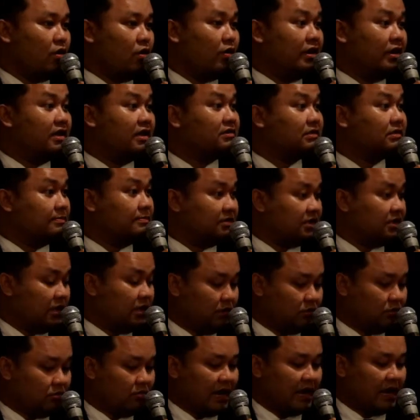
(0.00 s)
วัน
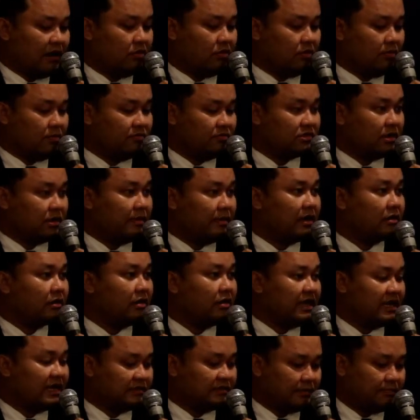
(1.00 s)
ที่ 14 ตุลาคม
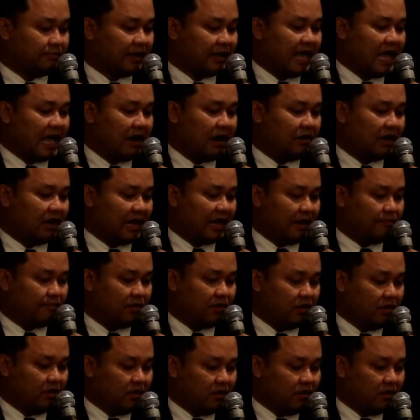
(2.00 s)
2559นะครับ